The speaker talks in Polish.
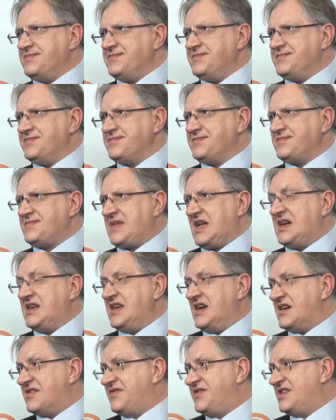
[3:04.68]
Mm,
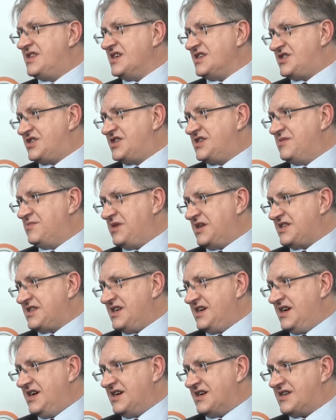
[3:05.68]
jak widać, chyba
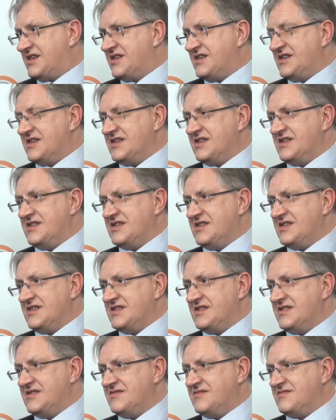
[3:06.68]
tak. Y,
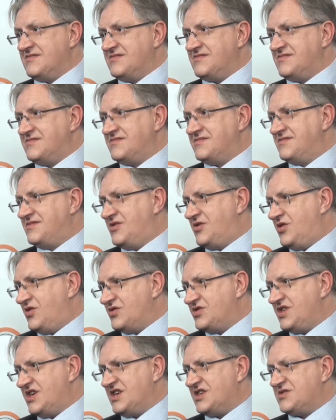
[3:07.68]

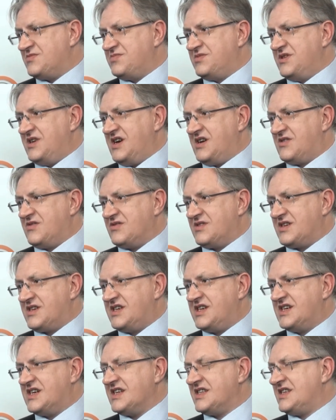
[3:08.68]
chociażby jako
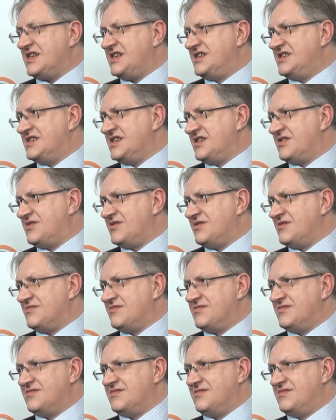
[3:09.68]
taki katalizator
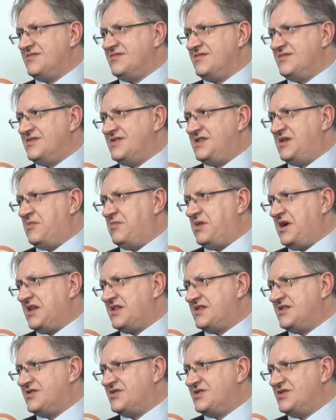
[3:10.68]

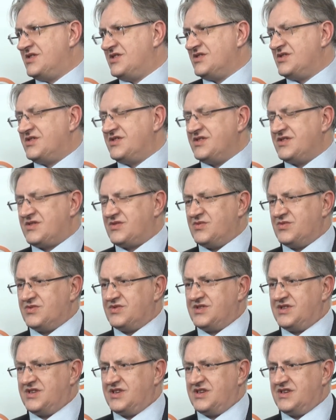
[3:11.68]
debaty, czy też
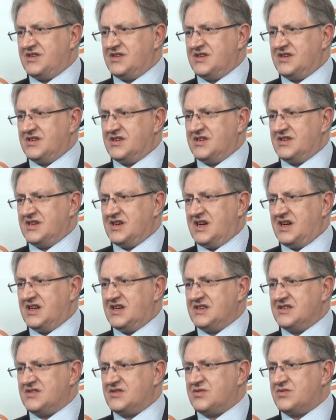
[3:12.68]
dyskusji, y,
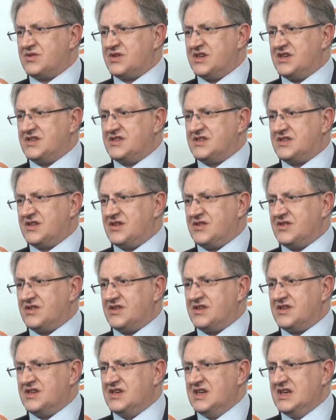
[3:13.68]
ale z drugiej
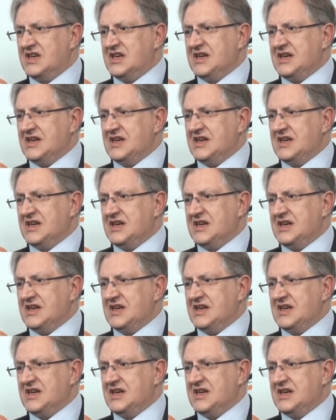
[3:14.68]
strony